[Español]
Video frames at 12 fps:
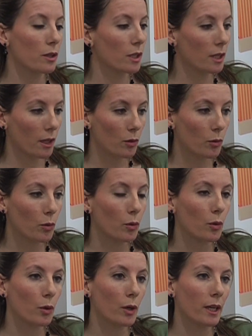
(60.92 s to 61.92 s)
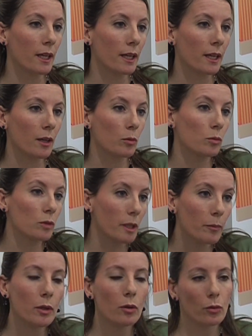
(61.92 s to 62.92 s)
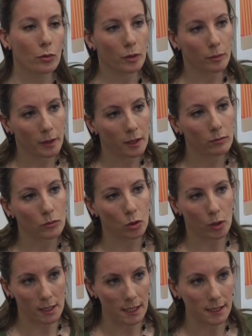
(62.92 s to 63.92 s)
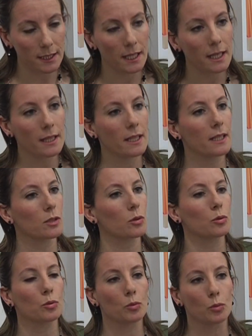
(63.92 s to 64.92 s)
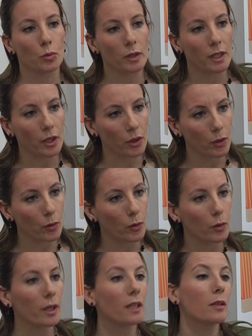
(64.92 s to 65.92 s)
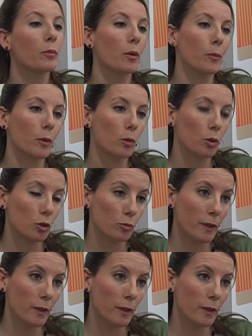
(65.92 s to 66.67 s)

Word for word: editado eh, un tríptico donde vienen todas las tiendas con su dirección, qué tipo de productos